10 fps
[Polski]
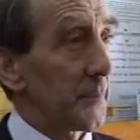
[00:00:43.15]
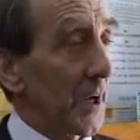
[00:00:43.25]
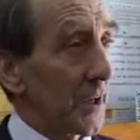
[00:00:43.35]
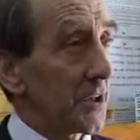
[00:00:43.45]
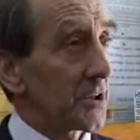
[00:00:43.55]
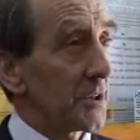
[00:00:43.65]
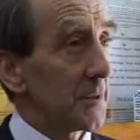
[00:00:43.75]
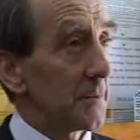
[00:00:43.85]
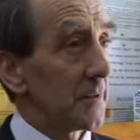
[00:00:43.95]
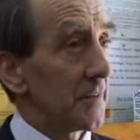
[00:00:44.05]

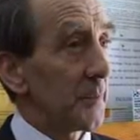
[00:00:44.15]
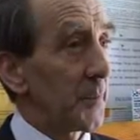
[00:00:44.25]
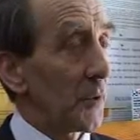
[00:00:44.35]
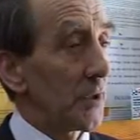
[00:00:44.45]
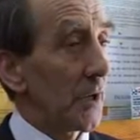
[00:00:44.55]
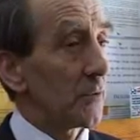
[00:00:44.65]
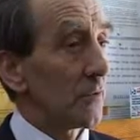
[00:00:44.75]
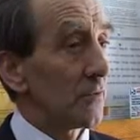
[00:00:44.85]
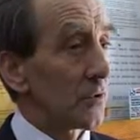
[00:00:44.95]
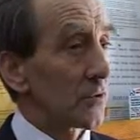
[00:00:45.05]
praktycznym
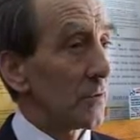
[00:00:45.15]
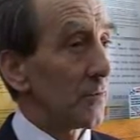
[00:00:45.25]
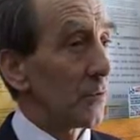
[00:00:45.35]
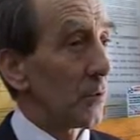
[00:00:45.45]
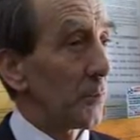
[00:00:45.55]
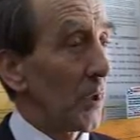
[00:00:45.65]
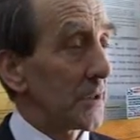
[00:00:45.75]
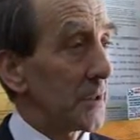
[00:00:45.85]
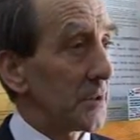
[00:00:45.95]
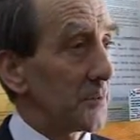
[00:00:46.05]
wypełnianiu wniosków o
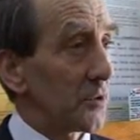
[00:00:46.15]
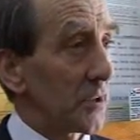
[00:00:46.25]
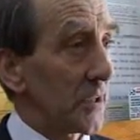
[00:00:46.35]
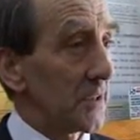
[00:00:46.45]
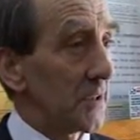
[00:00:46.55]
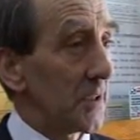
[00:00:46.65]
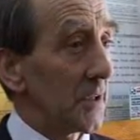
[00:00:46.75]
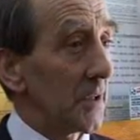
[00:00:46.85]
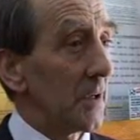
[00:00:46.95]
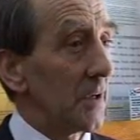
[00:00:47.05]
dopłaty bezpośrednie